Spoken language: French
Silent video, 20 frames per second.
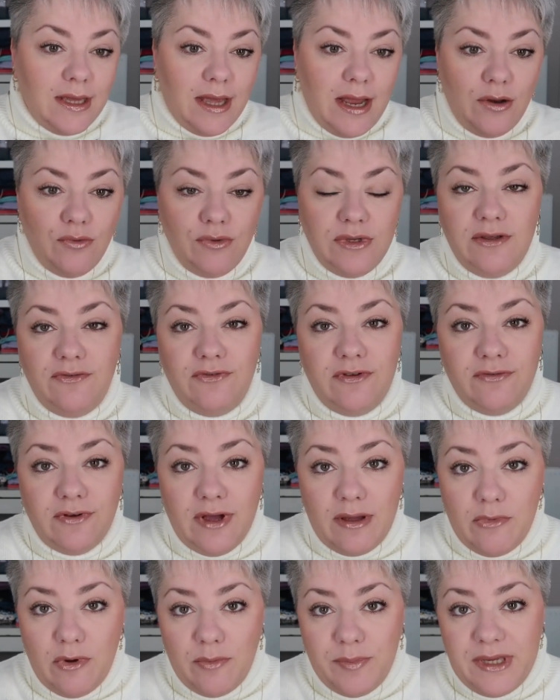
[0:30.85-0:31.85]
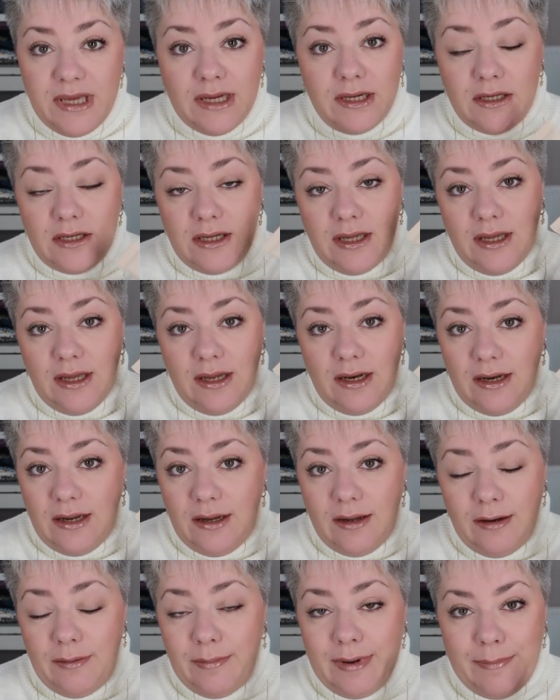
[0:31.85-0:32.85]
Elle unifie vraiment bien et
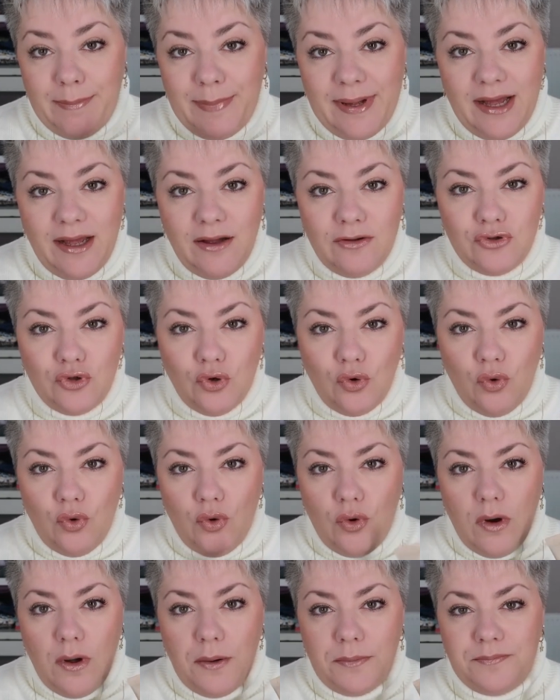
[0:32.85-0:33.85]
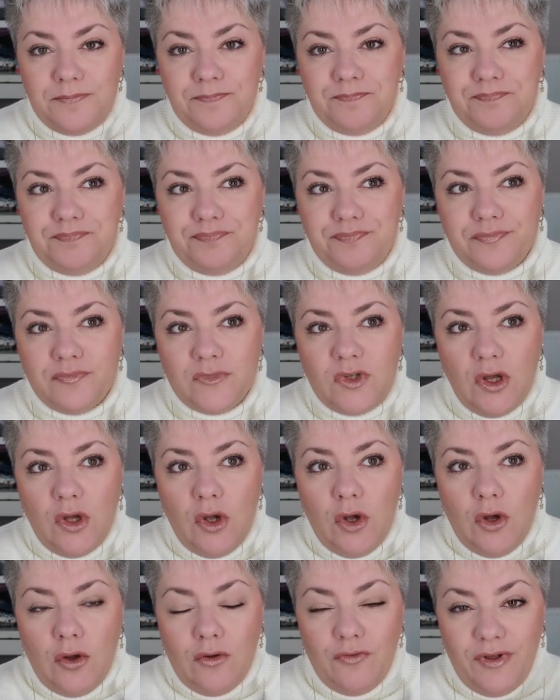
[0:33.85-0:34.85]
elle n'a pas trop euh,
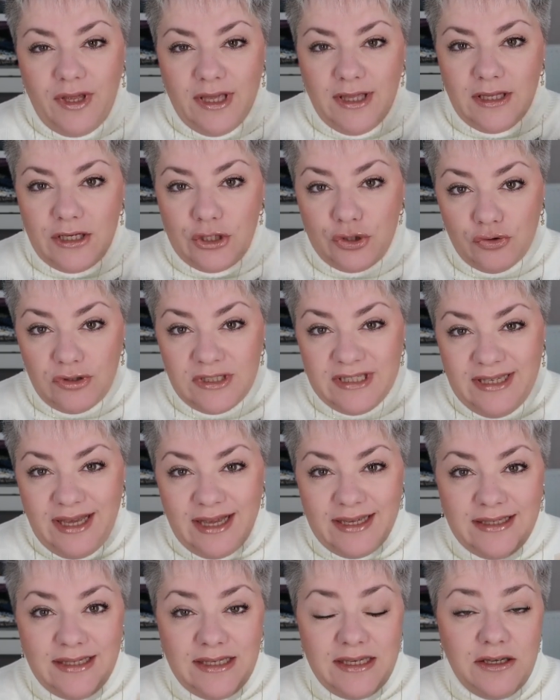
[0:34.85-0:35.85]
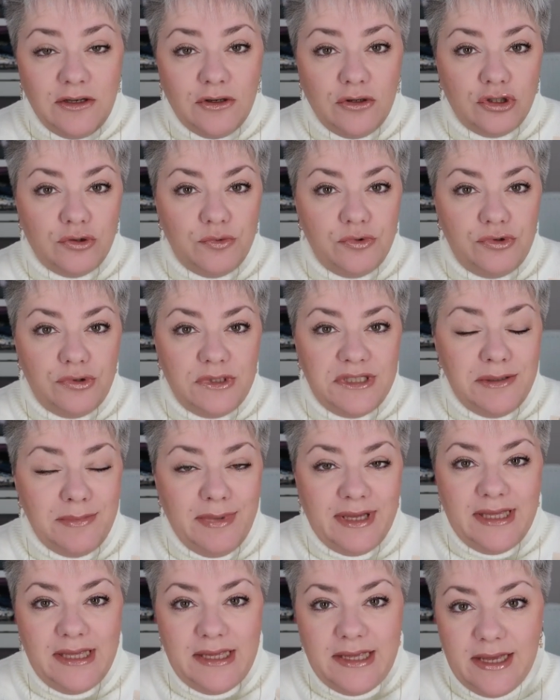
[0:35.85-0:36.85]
fait les choses kaki. Quand je me suis
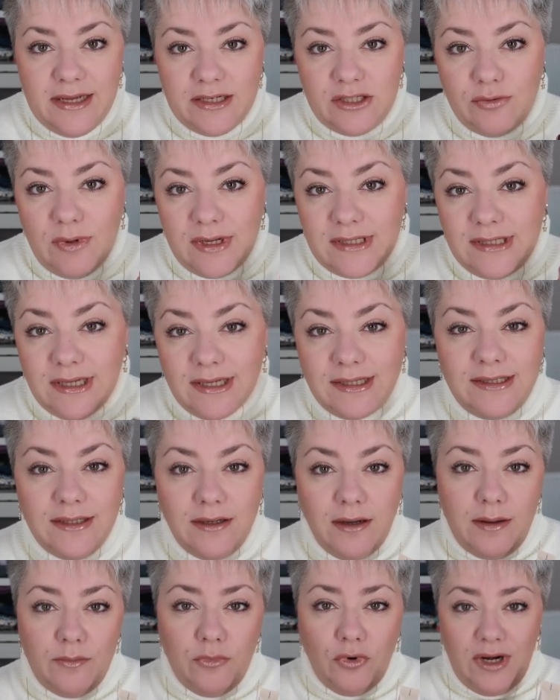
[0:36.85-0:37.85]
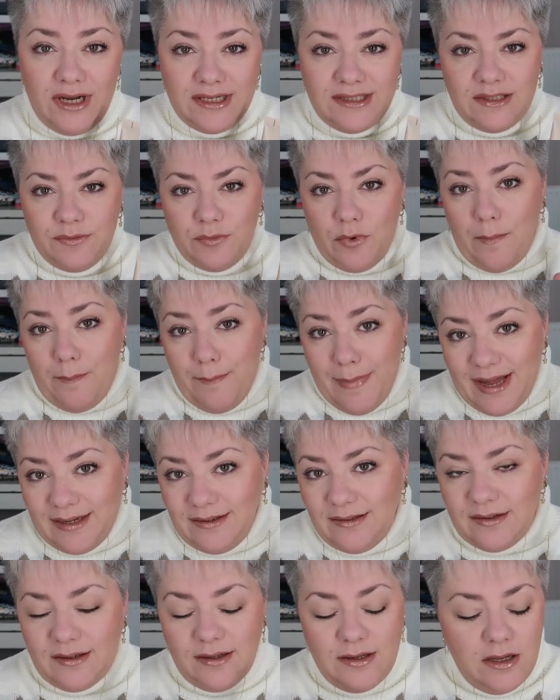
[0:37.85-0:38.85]
démaquillée hier soir c'est resté quand même relativement
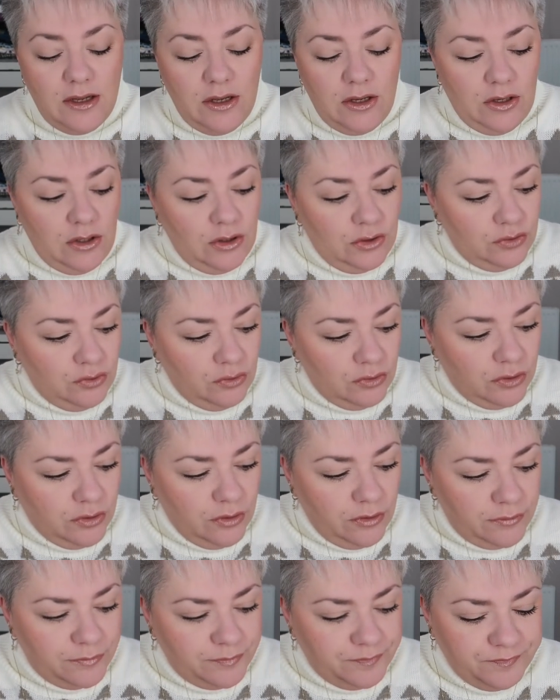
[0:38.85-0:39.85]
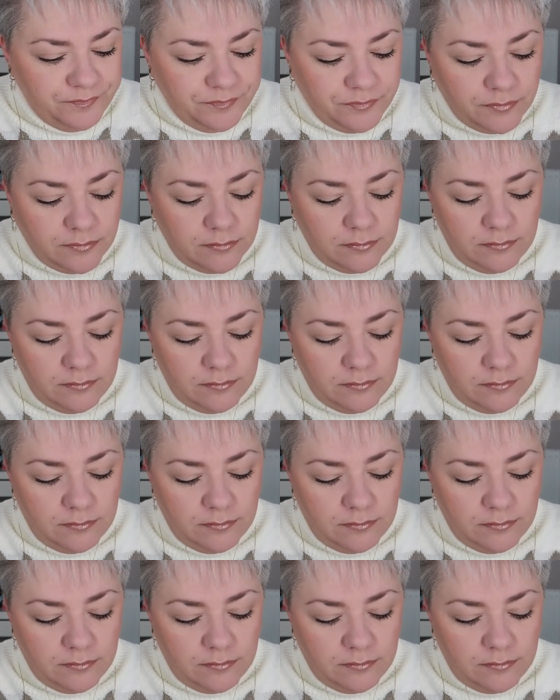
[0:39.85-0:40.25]
mat. Donc euh,